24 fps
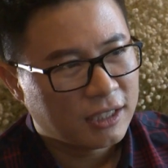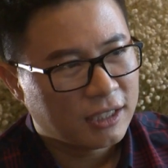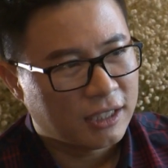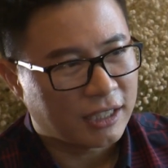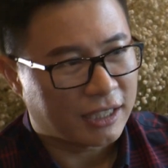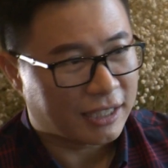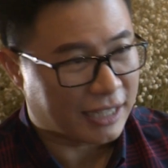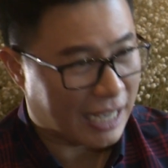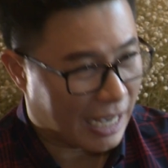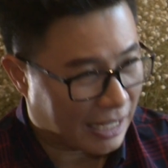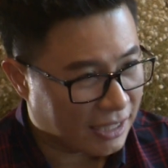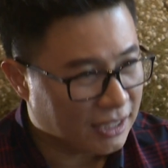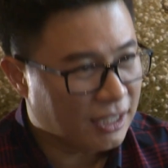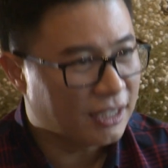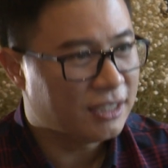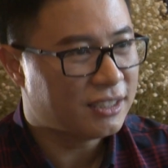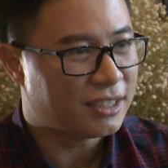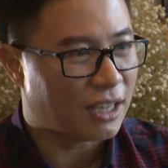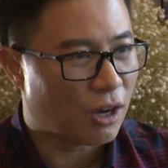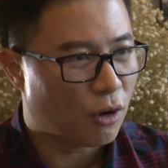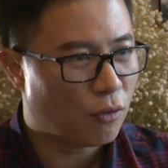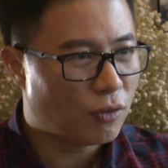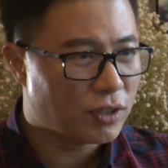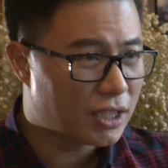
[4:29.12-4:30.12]
thì cá nhân
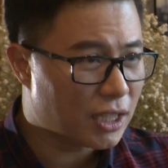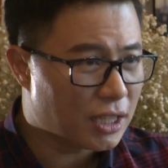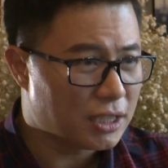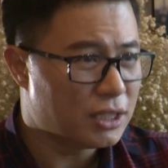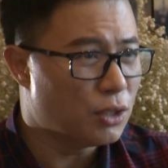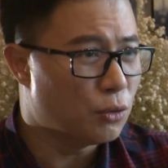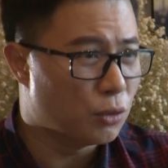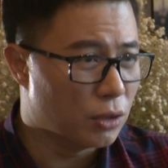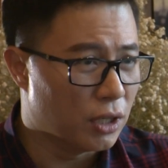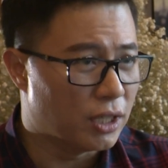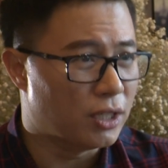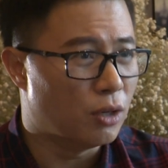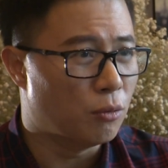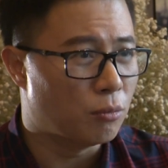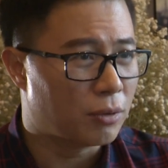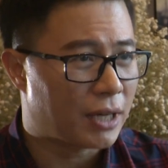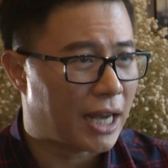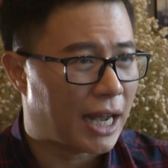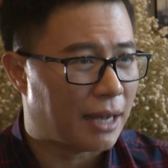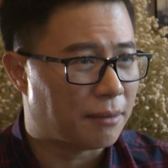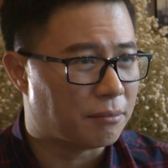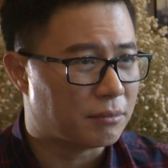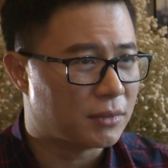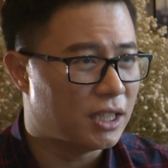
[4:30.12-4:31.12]
cháu và rất là nhiều người đồng
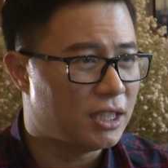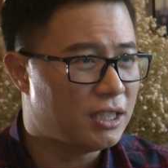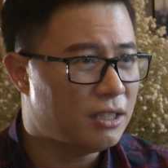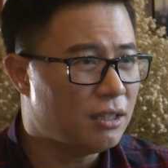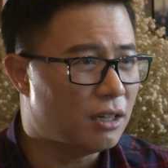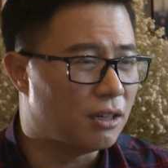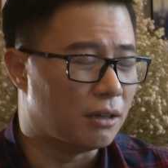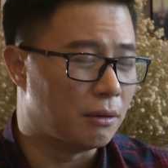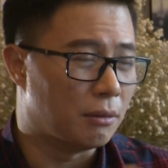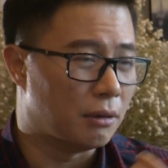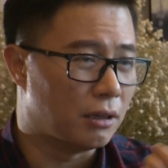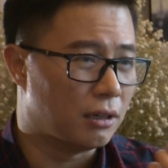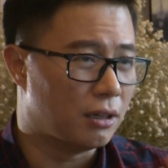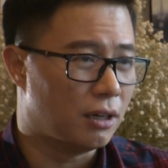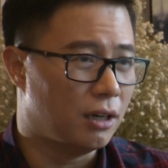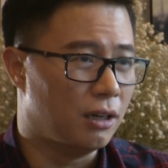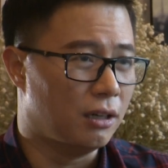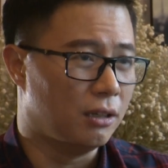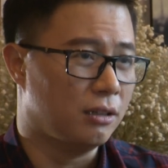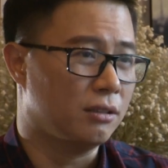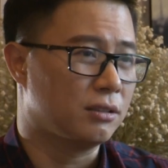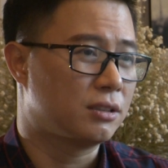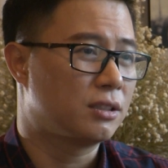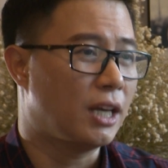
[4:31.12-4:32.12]
cảm thấy ở
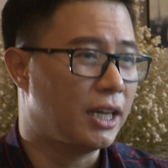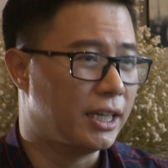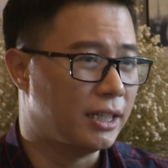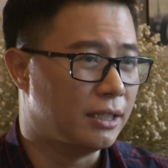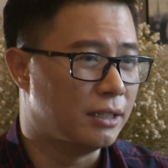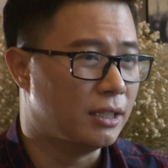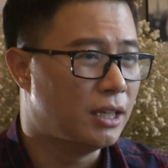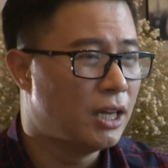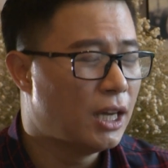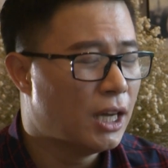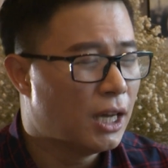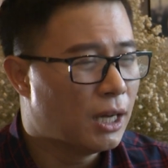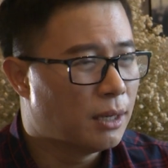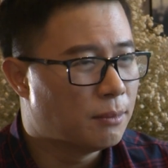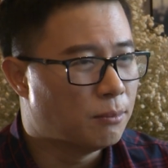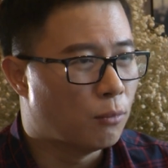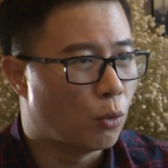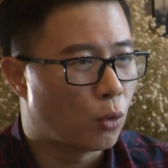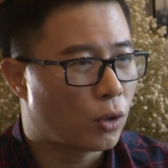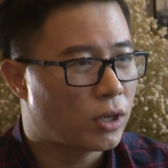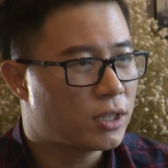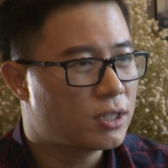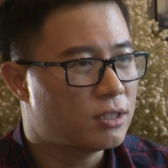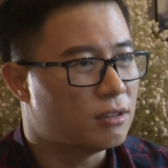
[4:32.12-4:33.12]
thầy
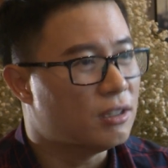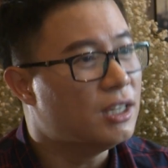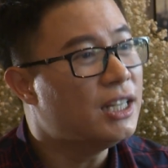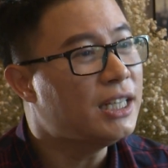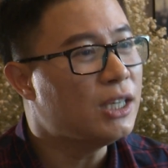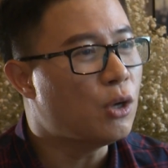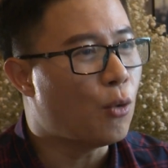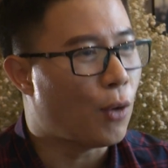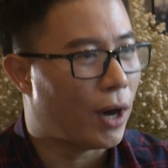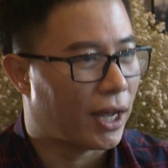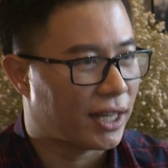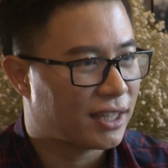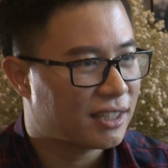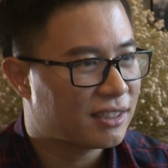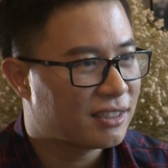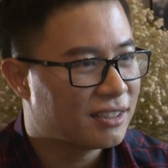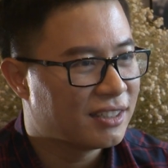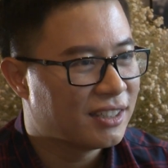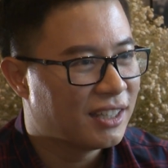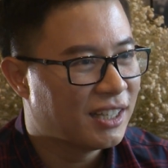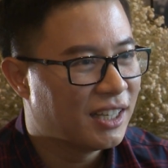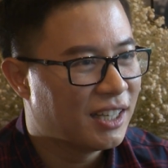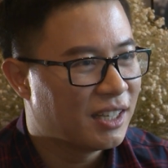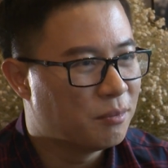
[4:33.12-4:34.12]
một cái sự linh hoạt,
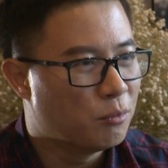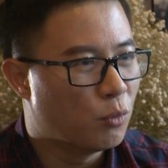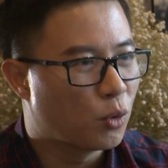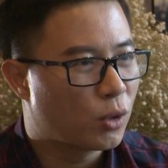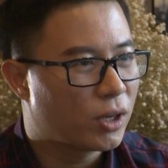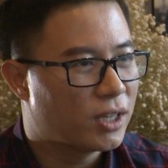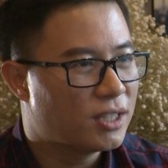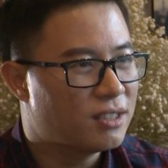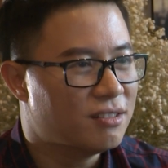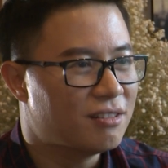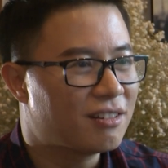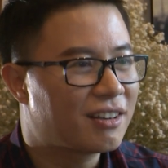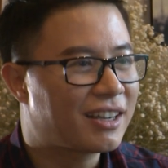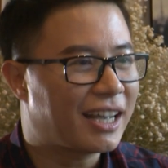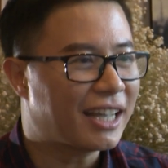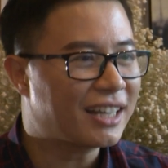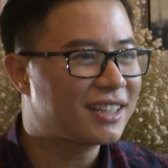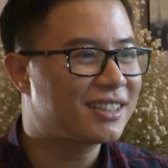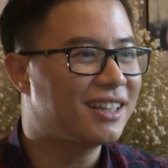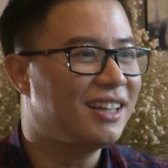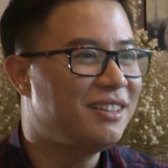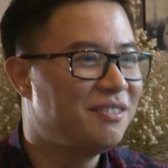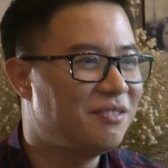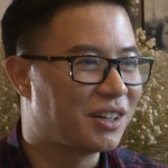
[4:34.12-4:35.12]
một cái sự cách
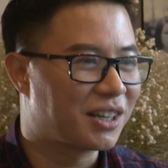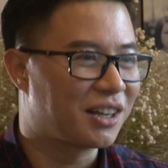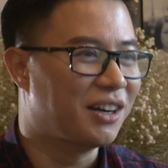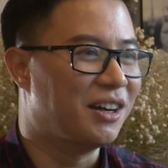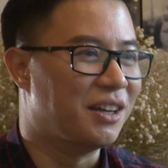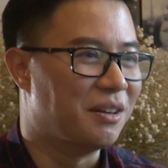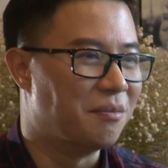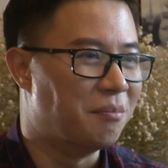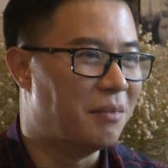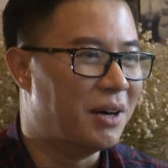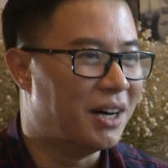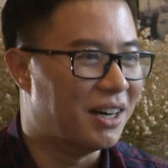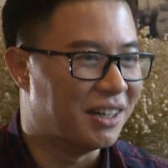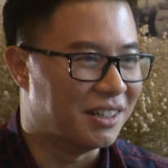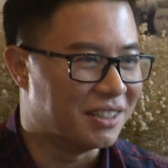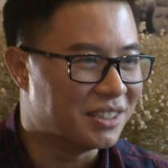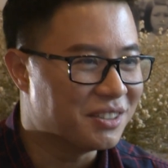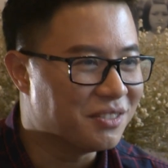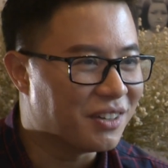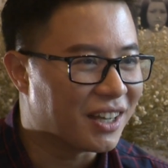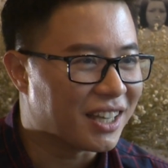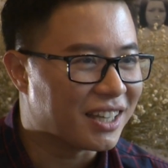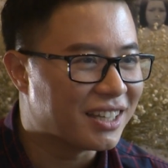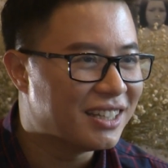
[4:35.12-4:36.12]
tân và cởi mở như
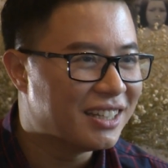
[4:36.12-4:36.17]
vậy,